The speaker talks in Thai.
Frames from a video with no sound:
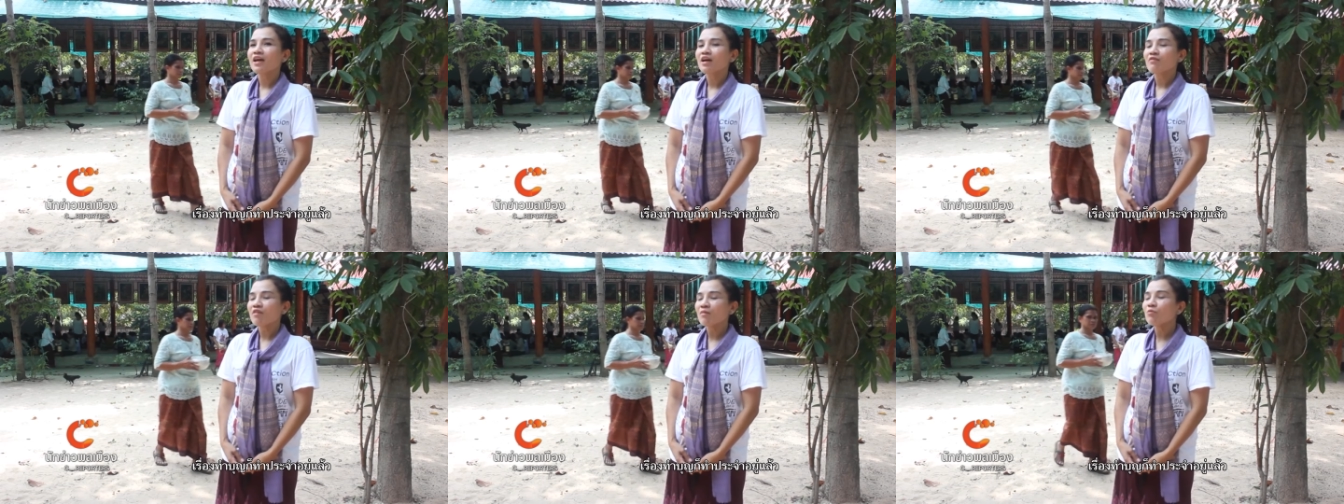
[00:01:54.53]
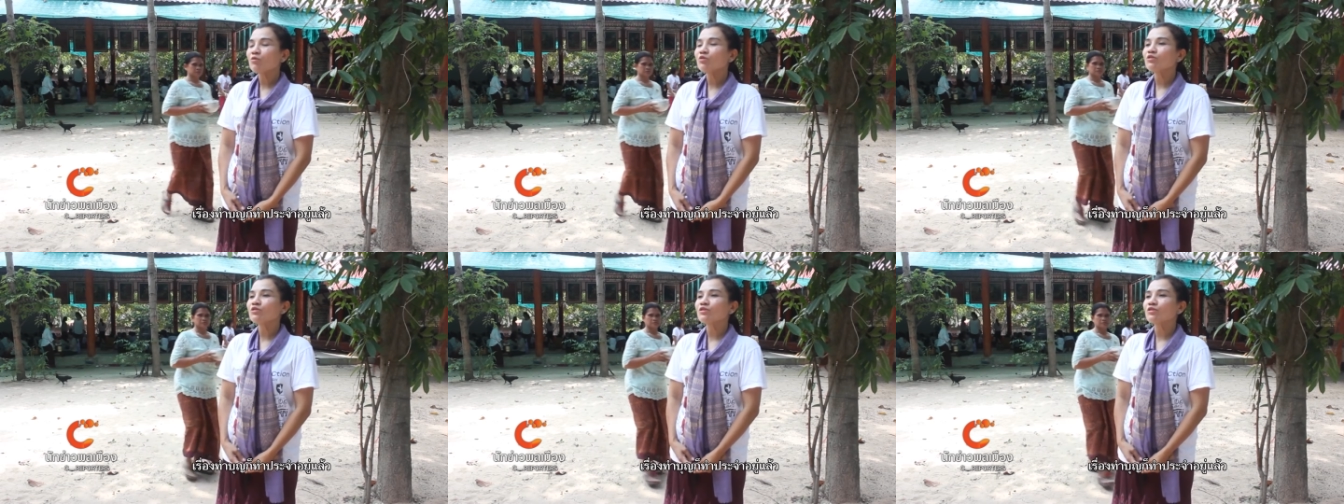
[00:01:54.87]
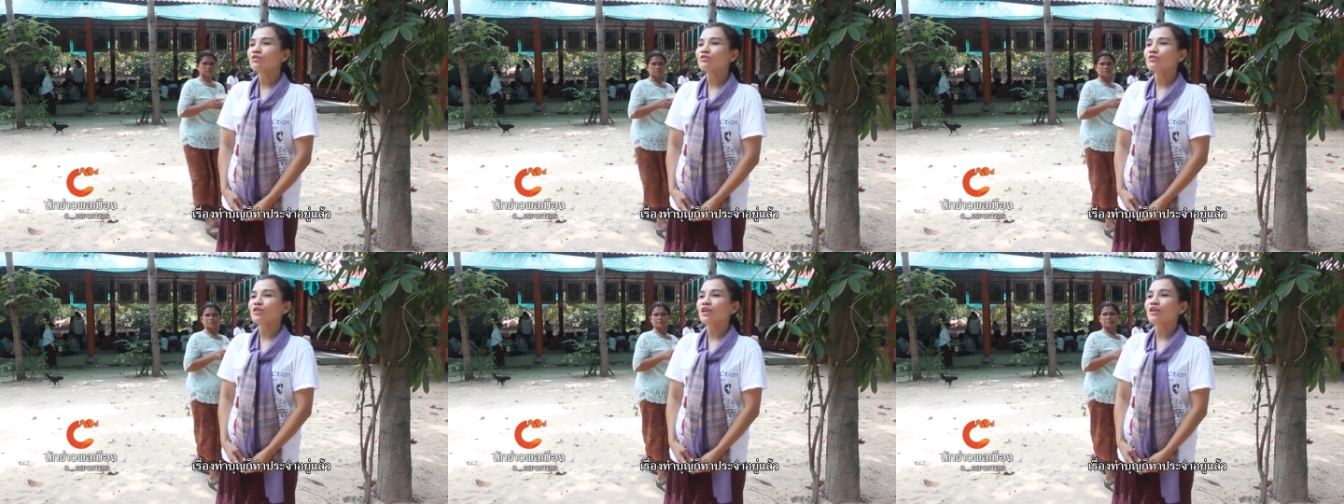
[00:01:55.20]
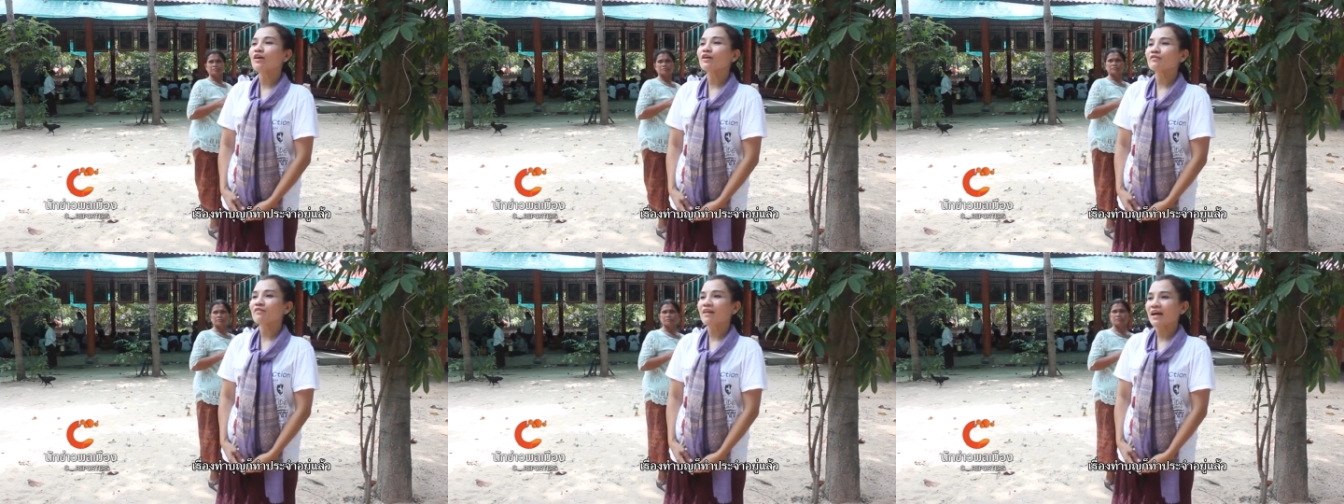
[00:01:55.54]
ก็บุญตล
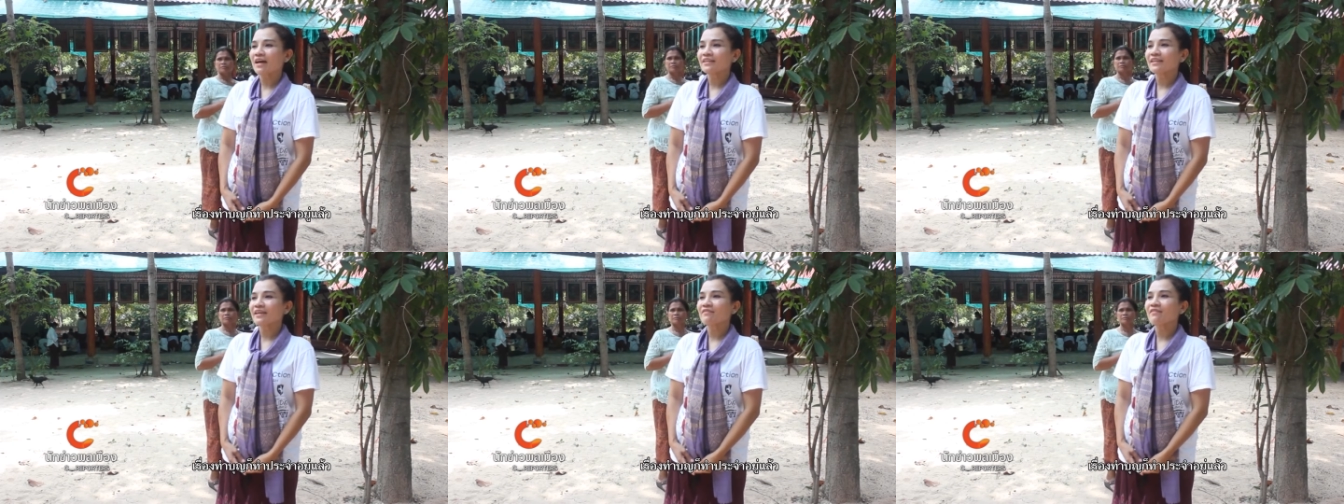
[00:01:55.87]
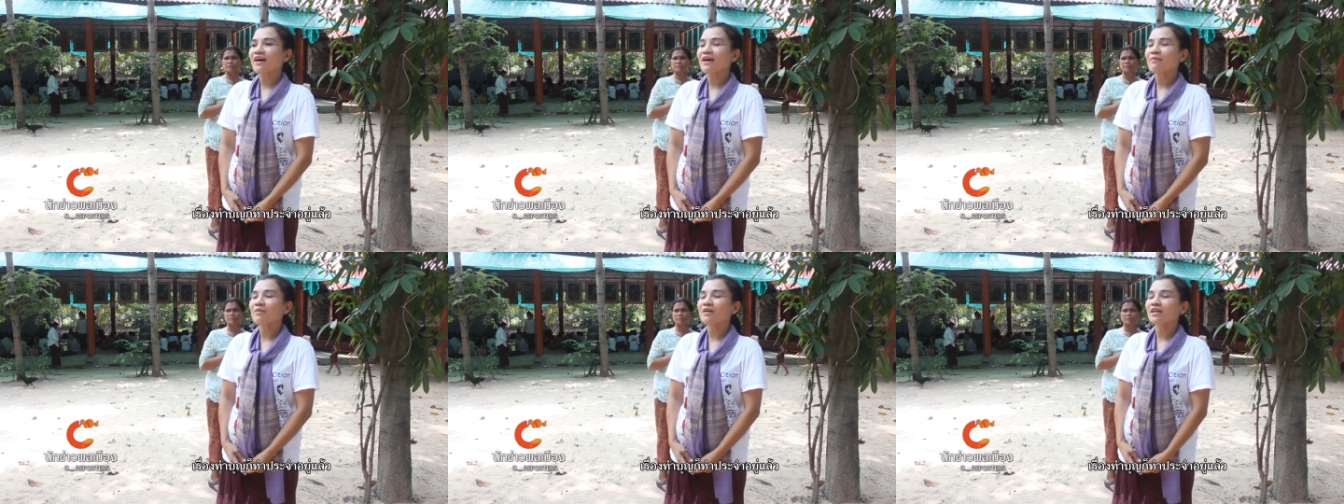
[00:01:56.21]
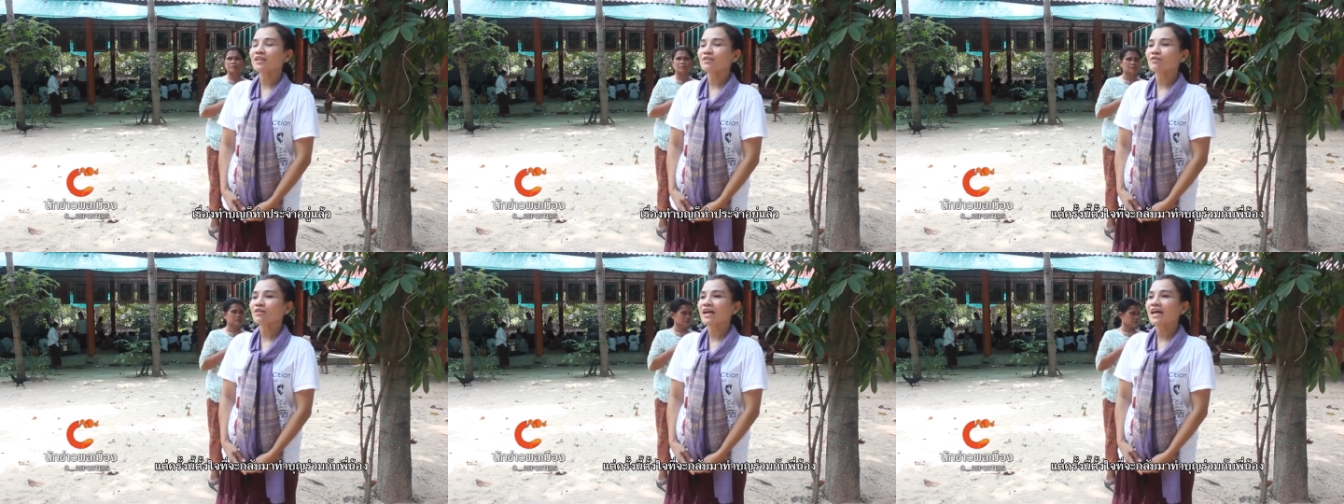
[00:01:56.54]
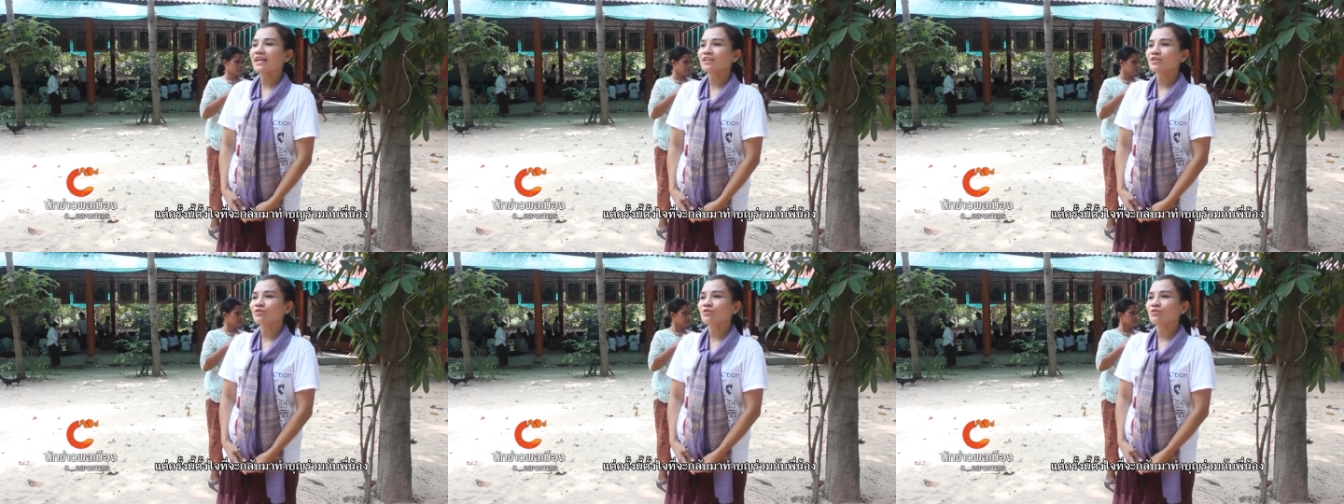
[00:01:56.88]
อดว่ะแต่ว่าพอเกิดโอกาส
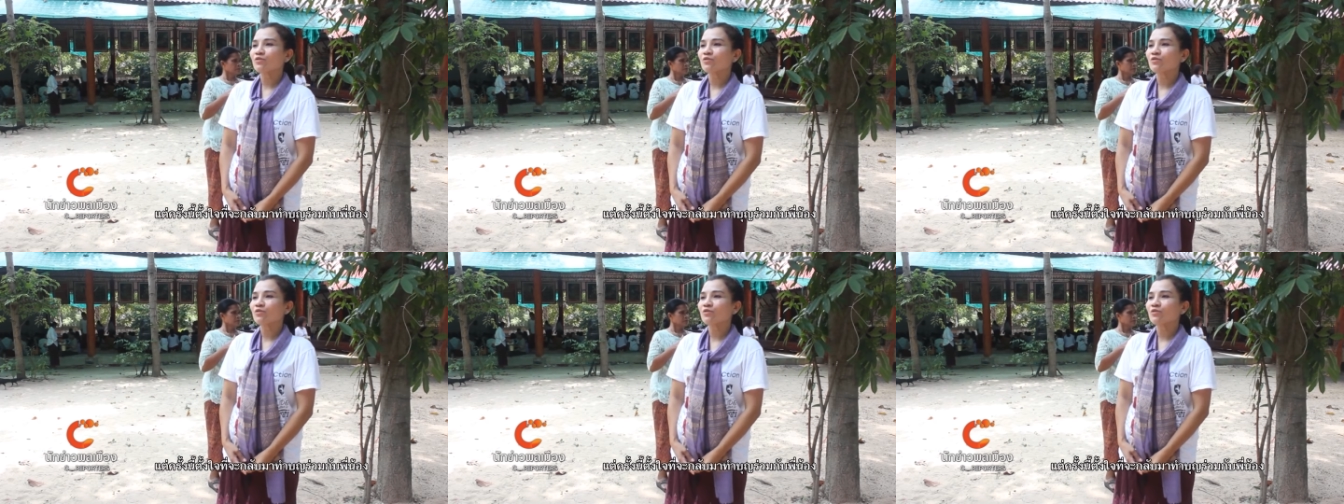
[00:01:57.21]
โจ